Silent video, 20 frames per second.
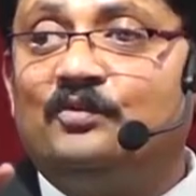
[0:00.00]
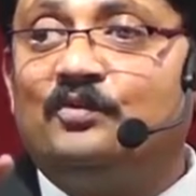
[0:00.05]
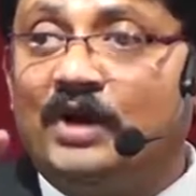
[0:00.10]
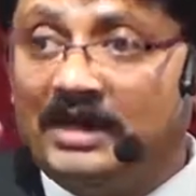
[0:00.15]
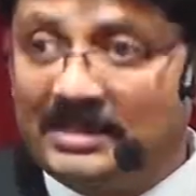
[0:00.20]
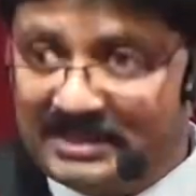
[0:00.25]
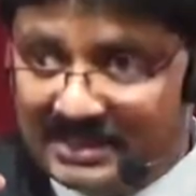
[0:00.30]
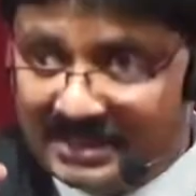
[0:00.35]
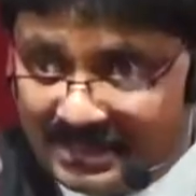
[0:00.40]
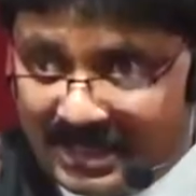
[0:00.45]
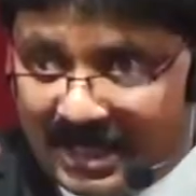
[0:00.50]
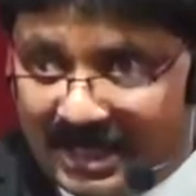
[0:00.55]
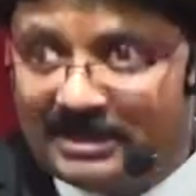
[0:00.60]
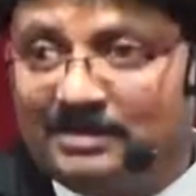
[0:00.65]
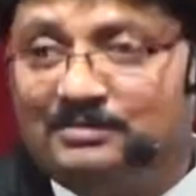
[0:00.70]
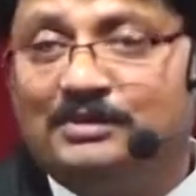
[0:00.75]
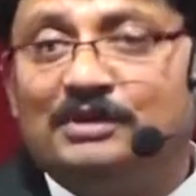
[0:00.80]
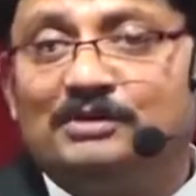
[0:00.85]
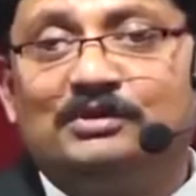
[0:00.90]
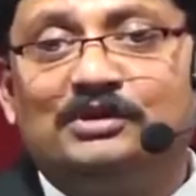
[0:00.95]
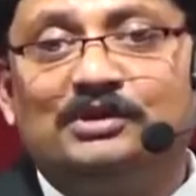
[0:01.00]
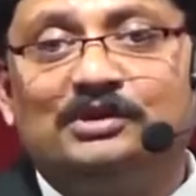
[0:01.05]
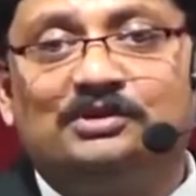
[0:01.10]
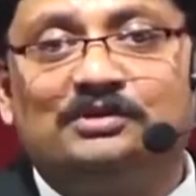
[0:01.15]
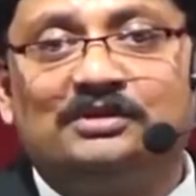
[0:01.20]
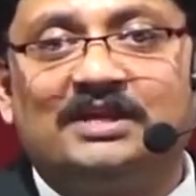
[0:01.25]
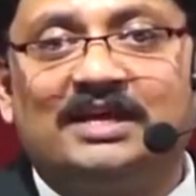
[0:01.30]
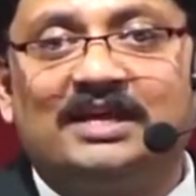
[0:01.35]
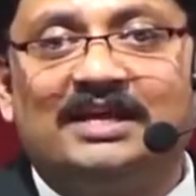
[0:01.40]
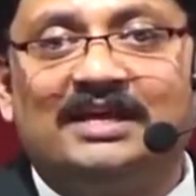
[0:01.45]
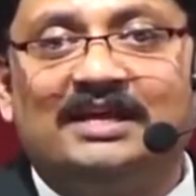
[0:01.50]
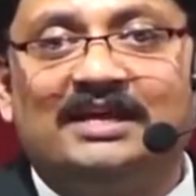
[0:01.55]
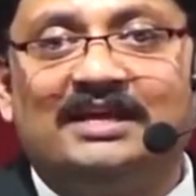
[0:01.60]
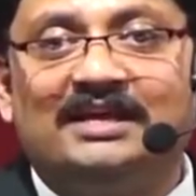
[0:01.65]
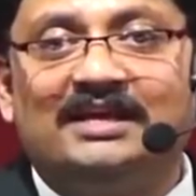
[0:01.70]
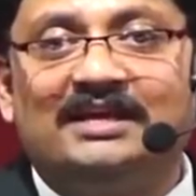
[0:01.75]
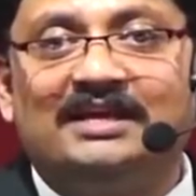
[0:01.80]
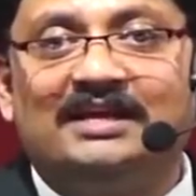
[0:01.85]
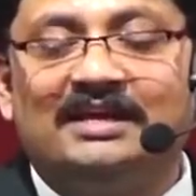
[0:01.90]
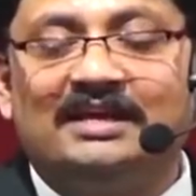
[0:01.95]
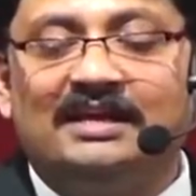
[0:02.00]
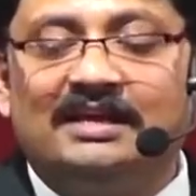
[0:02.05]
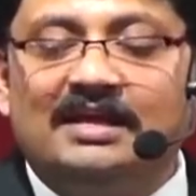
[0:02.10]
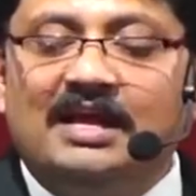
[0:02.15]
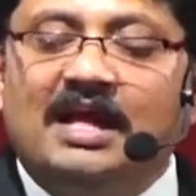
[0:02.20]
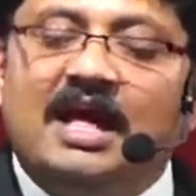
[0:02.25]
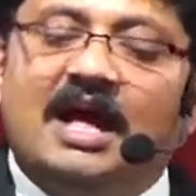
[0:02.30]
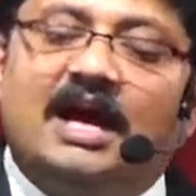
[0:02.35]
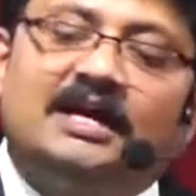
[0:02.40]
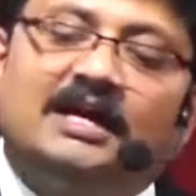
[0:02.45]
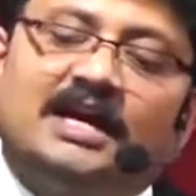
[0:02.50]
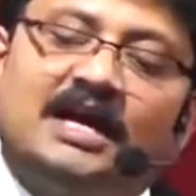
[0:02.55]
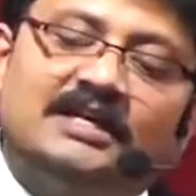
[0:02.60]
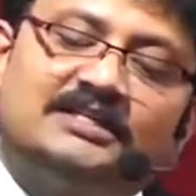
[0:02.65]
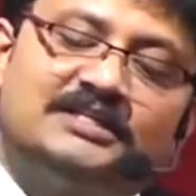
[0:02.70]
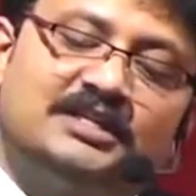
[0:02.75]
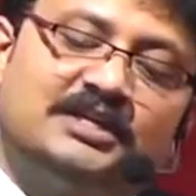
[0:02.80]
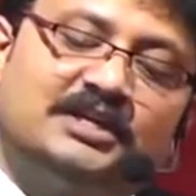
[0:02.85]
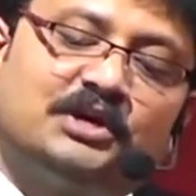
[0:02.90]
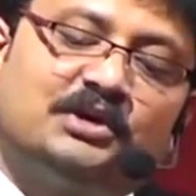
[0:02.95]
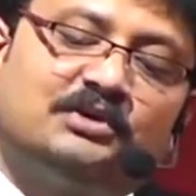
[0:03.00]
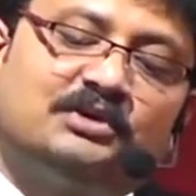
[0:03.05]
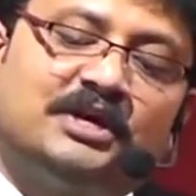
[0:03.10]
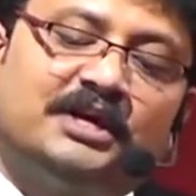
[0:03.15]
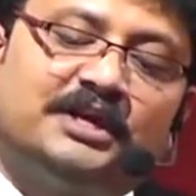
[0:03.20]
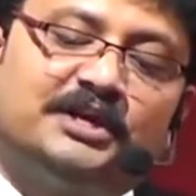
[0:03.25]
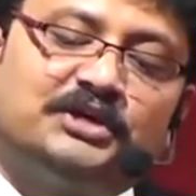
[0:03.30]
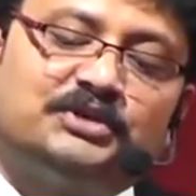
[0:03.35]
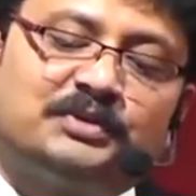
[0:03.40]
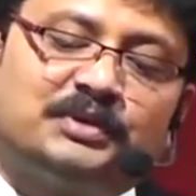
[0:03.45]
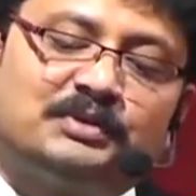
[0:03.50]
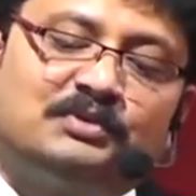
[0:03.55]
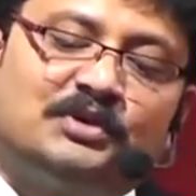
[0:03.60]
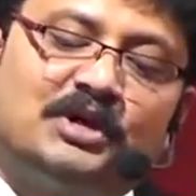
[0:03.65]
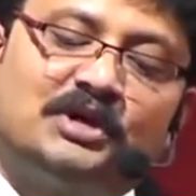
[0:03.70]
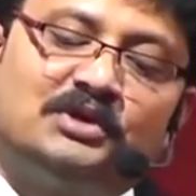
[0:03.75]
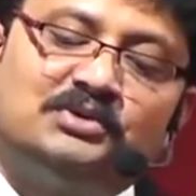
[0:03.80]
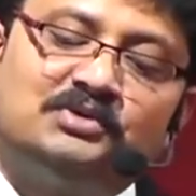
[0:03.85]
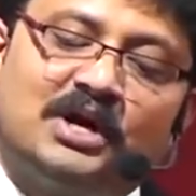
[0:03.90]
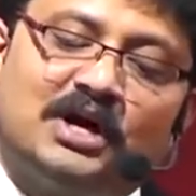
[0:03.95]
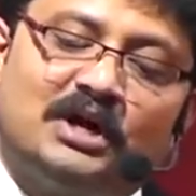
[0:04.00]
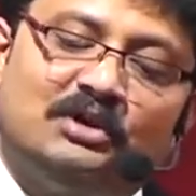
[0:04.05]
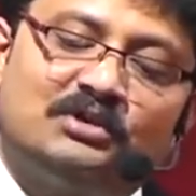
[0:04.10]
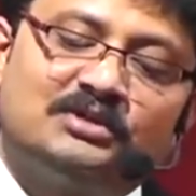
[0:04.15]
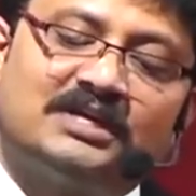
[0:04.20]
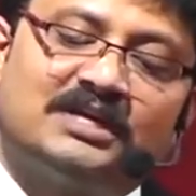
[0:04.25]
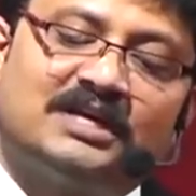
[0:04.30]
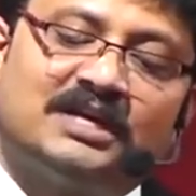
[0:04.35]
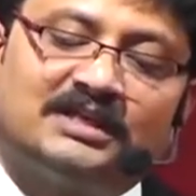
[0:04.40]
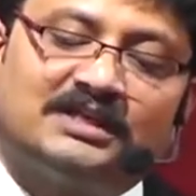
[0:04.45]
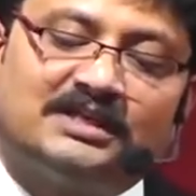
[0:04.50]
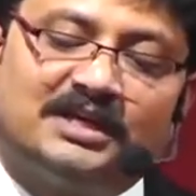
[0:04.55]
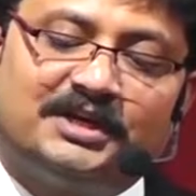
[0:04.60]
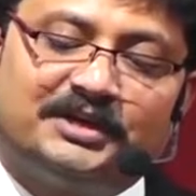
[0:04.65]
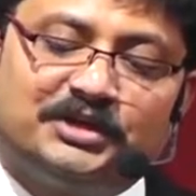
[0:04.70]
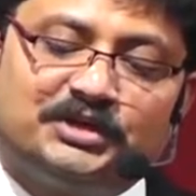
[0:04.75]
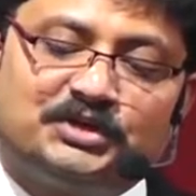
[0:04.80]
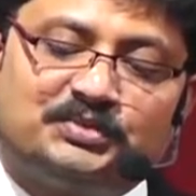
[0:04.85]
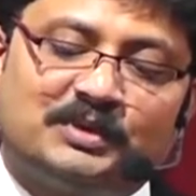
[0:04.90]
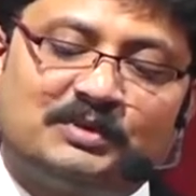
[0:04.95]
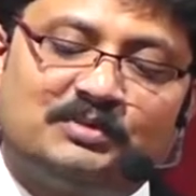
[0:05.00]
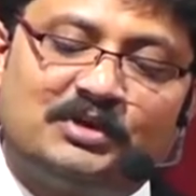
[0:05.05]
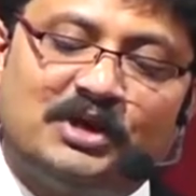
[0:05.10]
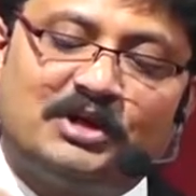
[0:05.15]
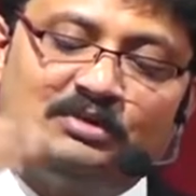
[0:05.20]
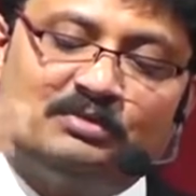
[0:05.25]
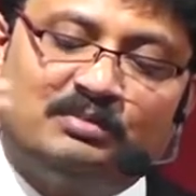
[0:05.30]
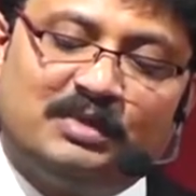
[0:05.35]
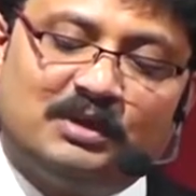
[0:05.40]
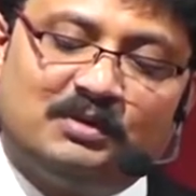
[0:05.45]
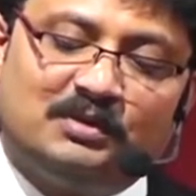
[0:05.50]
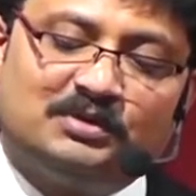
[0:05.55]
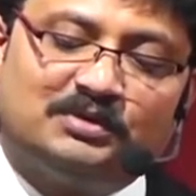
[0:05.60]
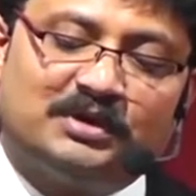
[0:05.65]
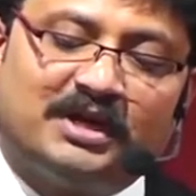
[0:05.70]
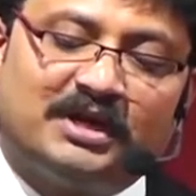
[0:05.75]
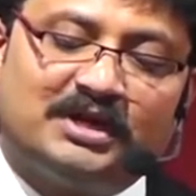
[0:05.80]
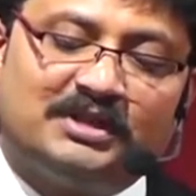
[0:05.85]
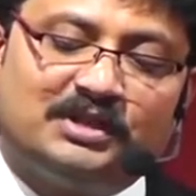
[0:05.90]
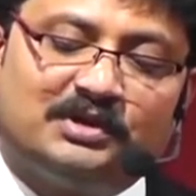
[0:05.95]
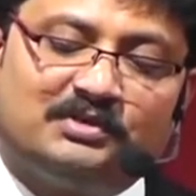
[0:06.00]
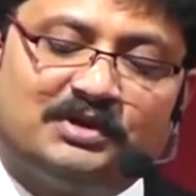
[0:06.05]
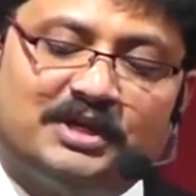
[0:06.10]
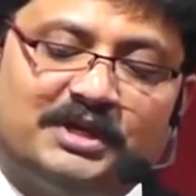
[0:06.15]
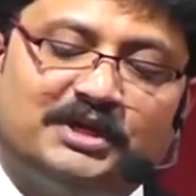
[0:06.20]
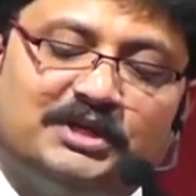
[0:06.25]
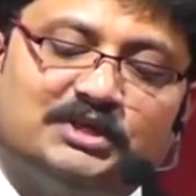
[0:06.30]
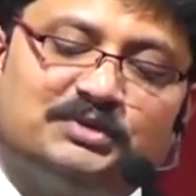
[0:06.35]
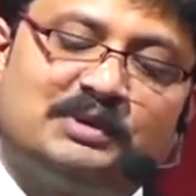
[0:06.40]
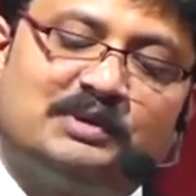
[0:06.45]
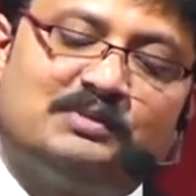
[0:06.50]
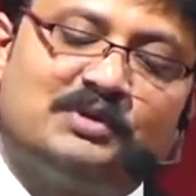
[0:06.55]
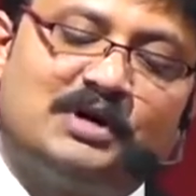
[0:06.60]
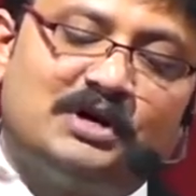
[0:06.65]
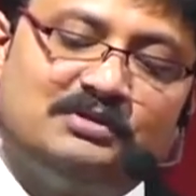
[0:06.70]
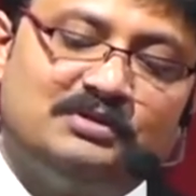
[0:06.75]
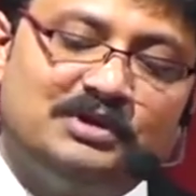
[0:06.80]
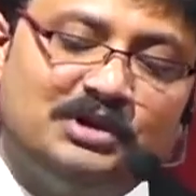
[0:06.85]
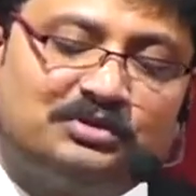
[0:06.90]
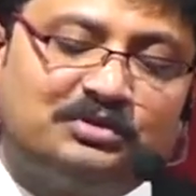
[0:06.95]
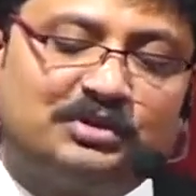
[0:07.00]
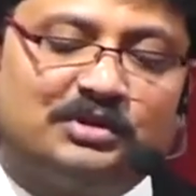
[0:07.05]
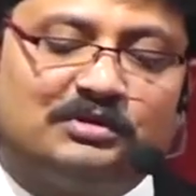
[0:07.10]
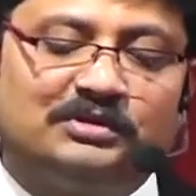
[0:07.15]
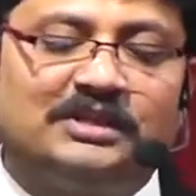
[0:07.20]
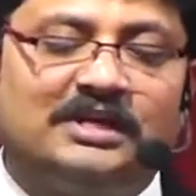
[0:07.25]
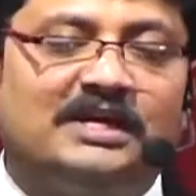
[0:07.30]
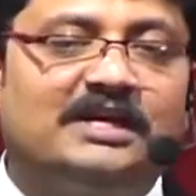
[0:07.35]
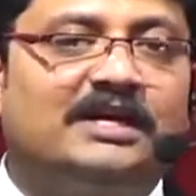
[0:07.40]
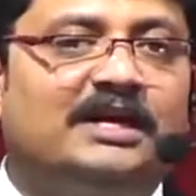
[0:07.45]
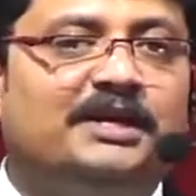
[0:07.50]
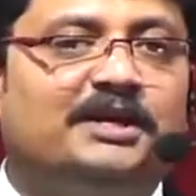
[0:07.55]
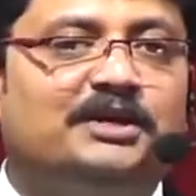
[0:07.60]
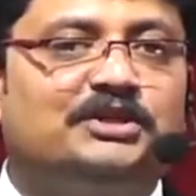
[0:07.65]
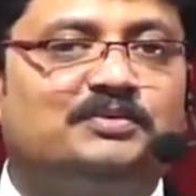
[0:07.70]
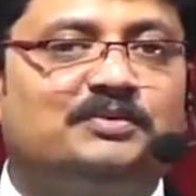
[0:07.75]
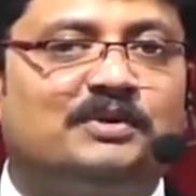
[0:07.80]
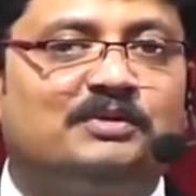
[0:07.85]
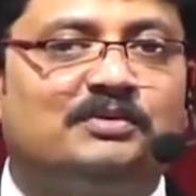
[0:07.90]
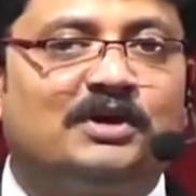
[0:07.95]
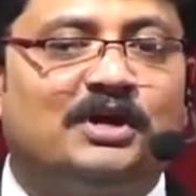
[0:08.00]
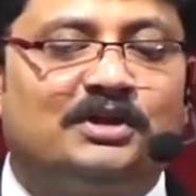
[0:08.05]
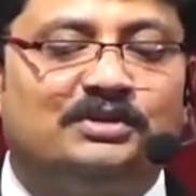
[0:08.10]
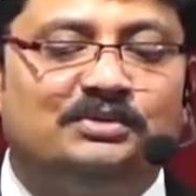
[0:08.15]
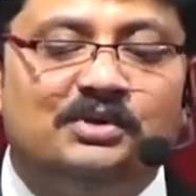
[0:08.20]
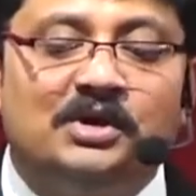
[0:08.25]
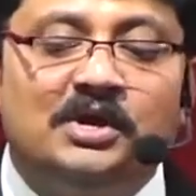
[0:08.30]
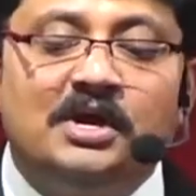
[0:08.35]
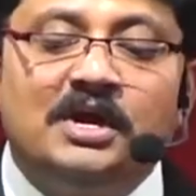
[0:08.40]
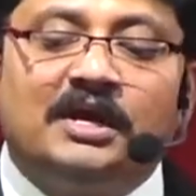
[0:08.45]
వాళ్ళ సిద్ధాంతం దెబ్బతింటుందని అక్కడ ఆశ్చర్యకరుడు అంటే యేసుప్రభు కాదు ఆలోచనకర్త అంటే యేసుప్రభు కాదు బలవంతుడైన దేవుడు అంటే యేసుప్రభు కాదు నిత్యుడుగు తండ్రి అంటే యేసుప్రభు కాదు